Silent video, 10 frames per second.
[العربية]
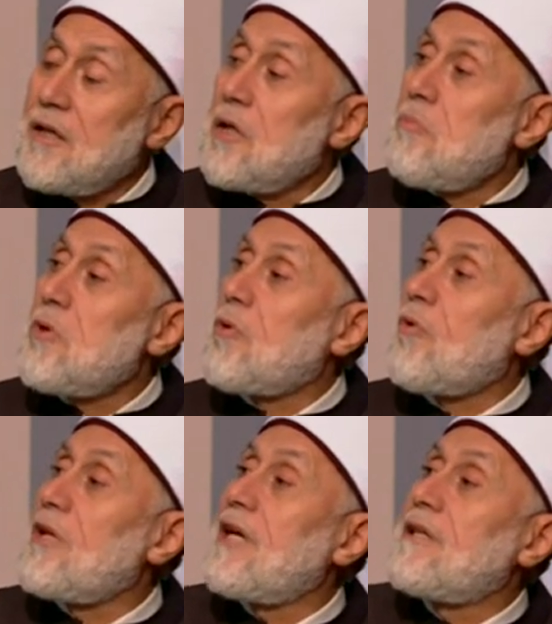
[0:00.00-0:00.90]
من
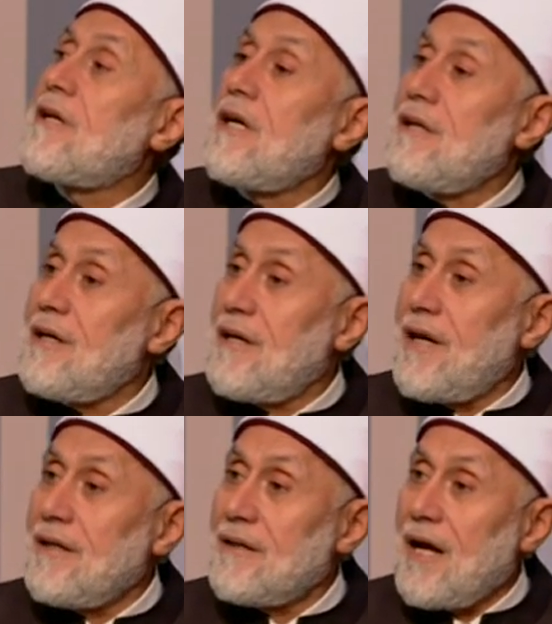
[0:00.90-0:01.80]
رؤية غير
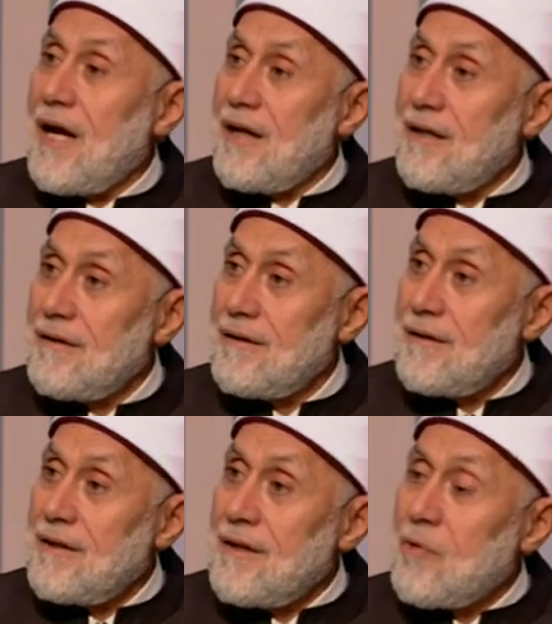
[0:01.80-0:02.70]
الله تعالى
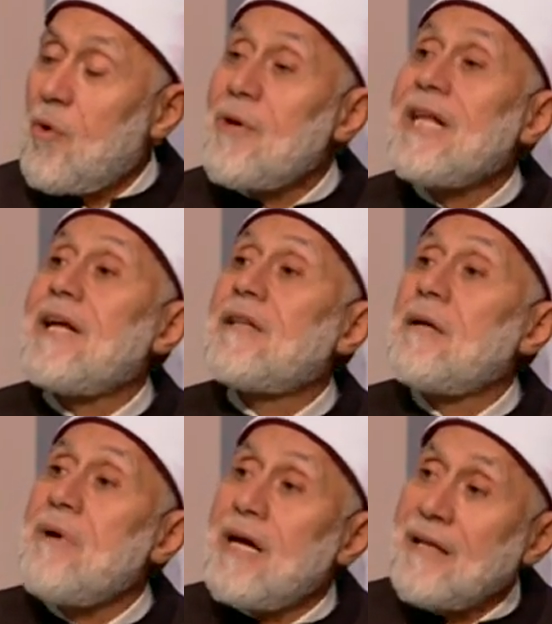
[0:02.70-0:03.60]
ومن
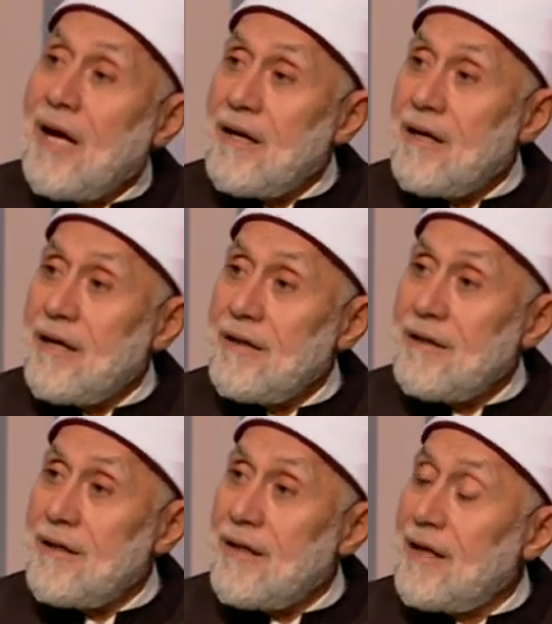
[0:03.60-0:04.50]
الاعتماد على غير
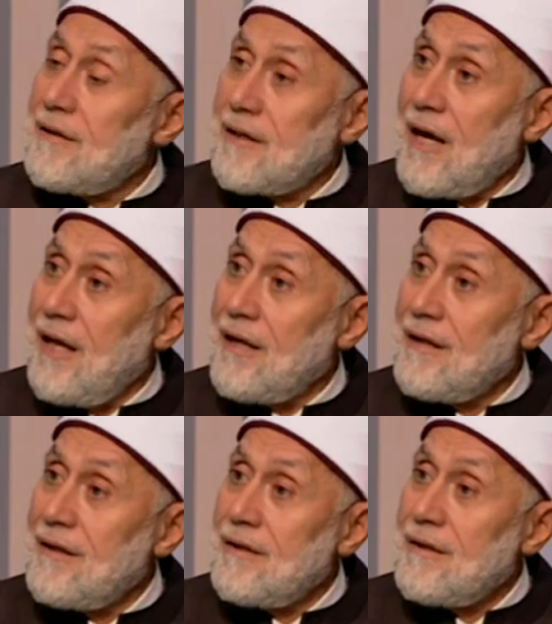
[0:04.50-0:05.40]
الله تعالى
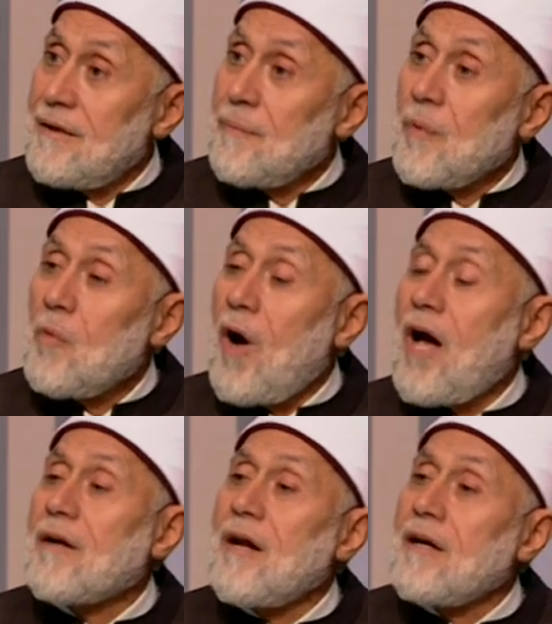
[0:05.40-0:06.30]

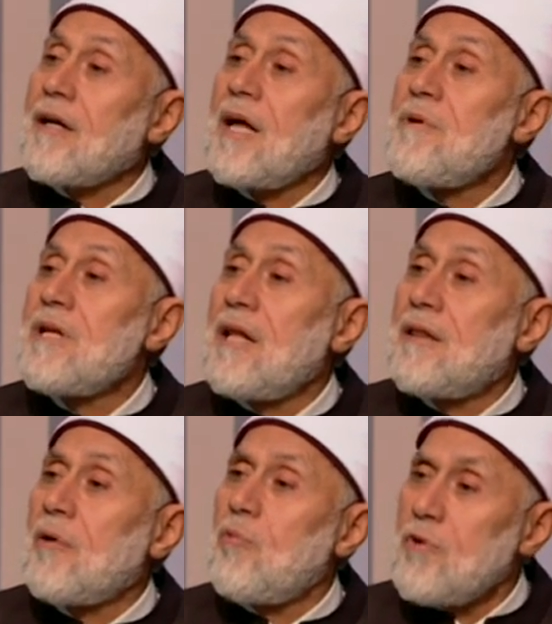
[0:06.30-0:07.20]
وحررك من أن
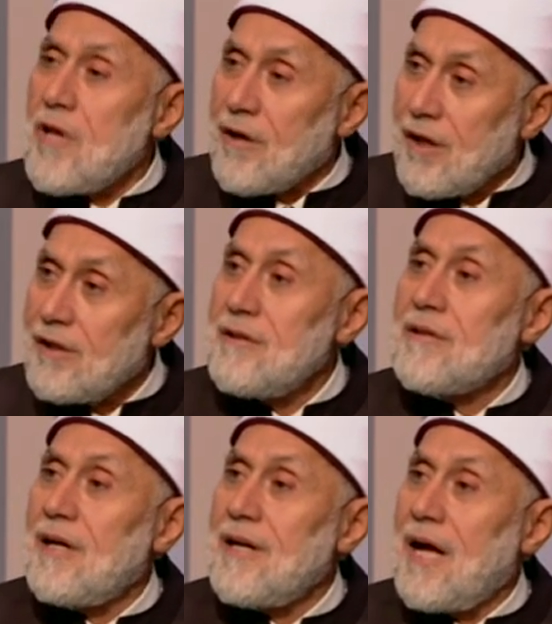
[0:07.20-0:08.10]
تكون
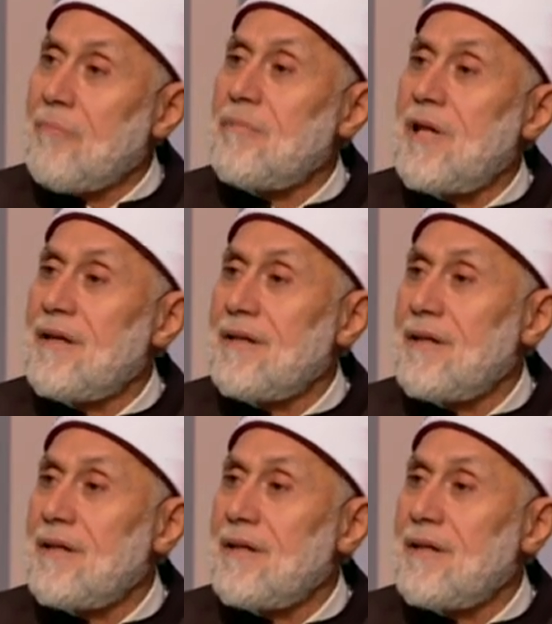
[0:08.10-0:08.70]
رقيقا عبدا